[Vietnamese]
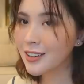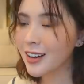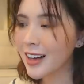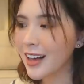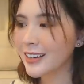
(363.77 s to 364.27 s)

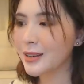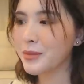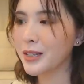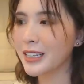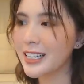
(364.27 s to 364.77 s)
nữa nên
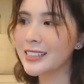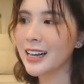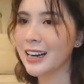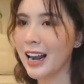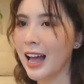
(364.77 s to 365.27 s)
mình nghĩ
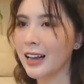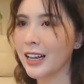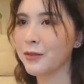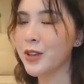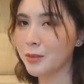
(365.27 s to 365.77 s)
rằng là
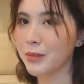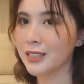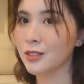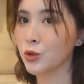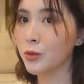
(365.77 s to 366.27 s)
cái việc mà
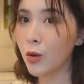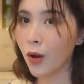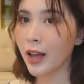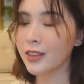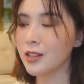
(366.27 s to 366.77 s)
sử dụng nước
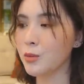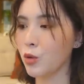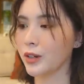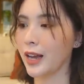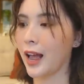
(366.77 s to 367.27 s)
hoa như
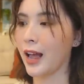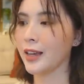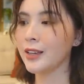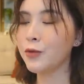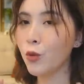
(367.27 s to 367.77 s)
một
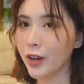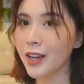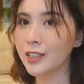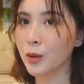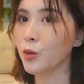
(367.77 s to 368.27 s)
cái phụ
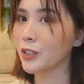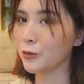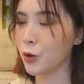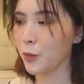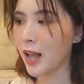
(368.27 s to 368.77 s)
kiện cho bộ
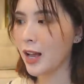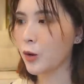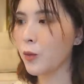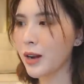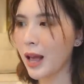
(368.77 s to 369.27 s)
trang phục
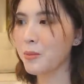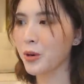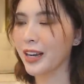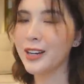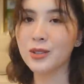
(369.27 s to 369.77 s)
cũng là
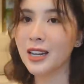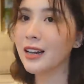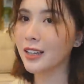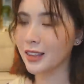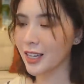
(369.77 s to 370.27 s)
một cái điều rất
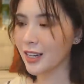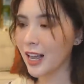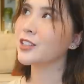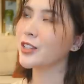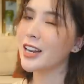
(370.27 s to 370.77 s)
là cần thiết
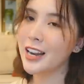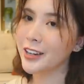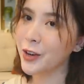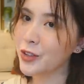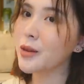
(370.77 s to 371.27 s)
cho nên là
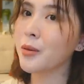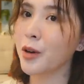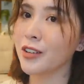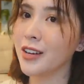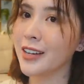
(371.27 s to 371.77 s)
nếu như mà
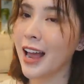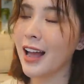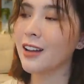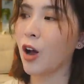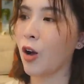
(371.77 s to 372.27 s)
mọi người
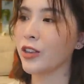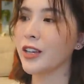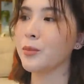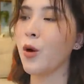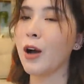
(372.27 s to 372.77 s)
đã có
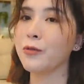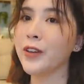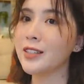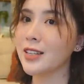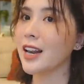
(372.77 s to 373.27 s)
những cái bộ
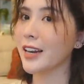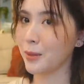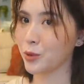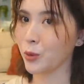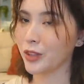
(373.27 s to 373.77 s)
outfit rất là
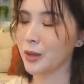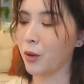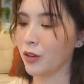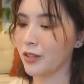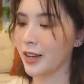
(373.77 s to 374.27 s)
đẹp rồi thì
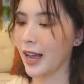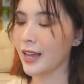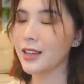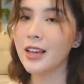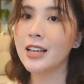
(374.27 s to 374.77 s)
mọi người
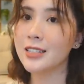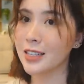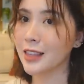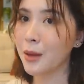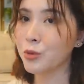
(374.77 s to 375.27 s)
hãy
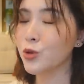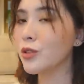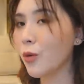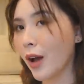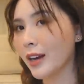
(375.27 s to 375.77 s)
xịt thêm một chút
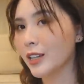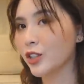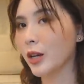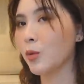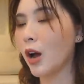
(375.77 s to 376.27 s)
nước hoa để
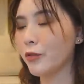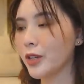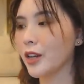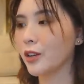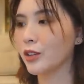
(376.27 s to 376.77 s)
cho cái bộ
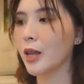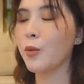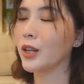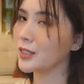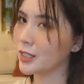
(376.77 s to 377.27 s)
outfit đấy nó
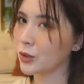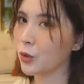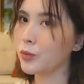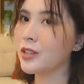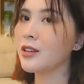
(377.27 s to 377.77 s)
thêm hoàn chỉnh
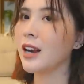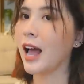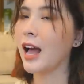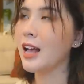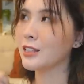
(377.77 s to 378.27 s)
cũng như
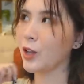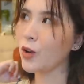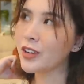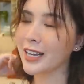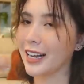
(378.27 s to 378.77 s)
là
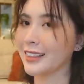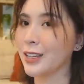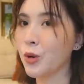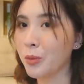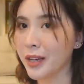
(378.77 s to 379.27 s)
rõ được cái cá
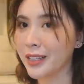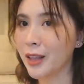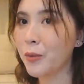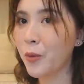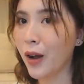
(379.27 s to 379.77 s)
tính của mình
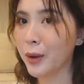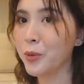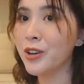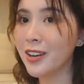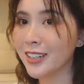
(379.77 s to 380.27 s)
thông qua cái
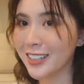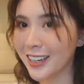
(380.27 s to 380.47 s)
mùi hương hơn